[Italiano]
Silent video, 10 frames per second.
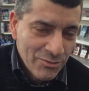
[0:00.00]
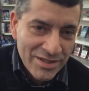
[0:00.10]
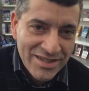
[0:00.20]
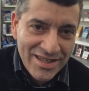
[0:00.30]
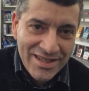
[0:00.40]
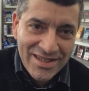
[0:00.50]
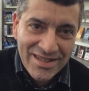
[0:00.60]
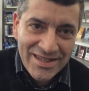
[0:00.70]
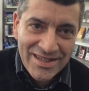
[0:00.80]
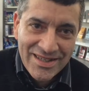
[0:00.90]

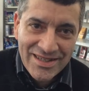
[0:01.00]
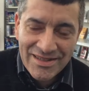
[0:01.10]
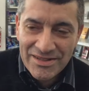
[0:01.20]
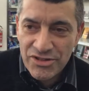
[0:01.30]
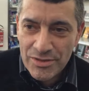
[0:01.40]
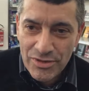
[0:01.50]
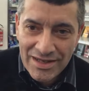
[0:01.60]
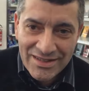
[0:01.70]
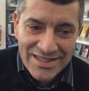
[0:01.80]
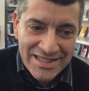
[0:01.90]
quartiere diciamo
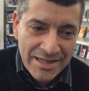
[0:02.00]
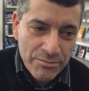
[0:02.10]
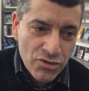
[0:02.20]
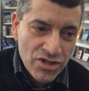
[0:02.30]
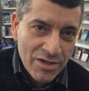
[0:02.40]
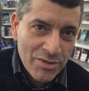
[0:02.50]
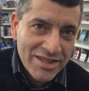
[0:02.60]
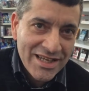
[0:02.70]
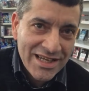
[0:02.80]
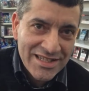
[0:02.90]
all'altezza della Boccea,
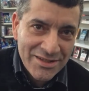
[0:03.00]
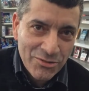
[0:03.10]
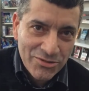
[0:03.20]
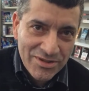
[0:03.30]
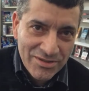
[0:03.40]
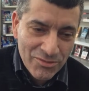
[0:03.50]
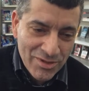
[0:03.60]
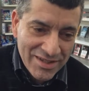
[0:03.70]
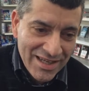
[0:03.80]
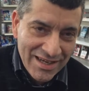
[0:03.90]
quartiere Casalotti, un
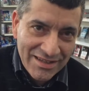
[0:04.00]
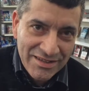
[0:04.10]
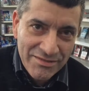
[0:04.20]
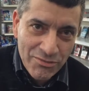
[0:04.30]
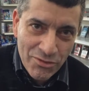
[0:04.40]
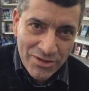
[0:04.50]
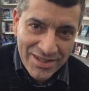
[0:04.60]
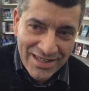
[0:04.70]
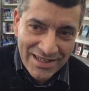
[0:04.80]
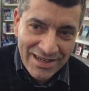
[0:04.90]
quartiere al di
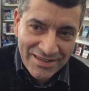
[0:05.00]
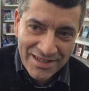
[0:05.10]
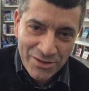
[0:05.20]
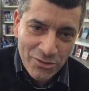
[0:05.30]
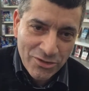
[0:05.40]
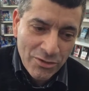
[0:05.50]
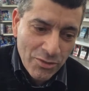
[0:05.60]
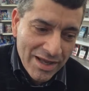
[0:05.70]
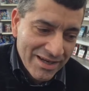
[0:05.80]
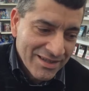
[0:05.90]
fuori del grande raccordo
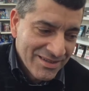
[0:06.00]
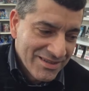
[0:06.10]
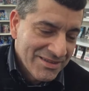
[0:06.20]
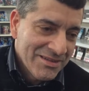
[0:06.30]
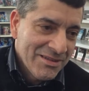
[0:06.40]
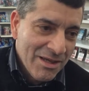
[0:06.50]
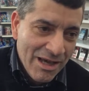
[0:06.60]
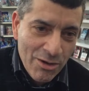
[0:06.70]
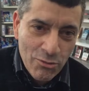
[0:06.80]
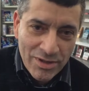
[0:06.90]
lunare.
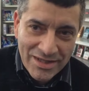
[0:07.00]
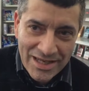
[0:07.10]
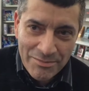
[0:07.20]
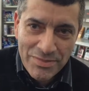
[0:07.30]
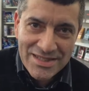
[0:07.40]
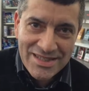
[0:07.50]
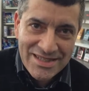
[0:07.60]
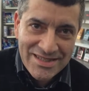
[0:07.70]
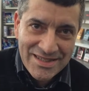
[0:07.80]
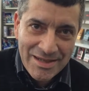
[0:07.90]
È un quartiere
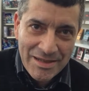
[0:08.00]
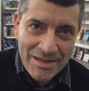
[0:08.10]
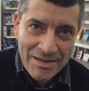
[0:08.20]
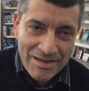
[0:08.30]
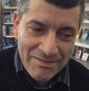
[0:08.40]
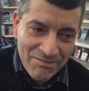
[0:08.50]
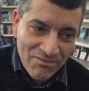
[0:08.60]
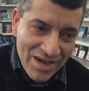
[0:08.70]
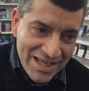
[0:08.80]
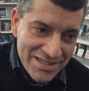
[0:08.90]
abbastanza
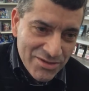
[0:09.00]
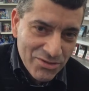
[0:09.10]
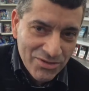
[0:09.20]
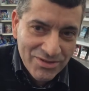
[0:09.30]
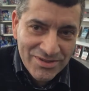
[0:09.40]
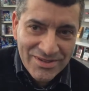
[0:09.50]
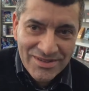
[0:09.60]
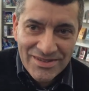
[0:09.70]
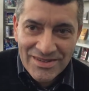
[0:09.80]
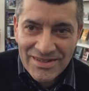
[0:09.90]
vasto,
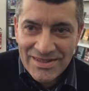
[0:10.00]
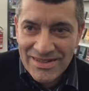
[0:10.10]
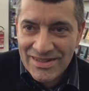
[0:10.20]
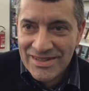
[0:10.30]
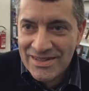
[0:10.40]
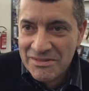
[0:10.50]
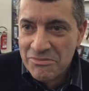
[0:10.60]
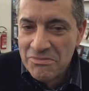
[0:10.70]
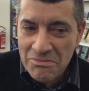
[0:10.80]
e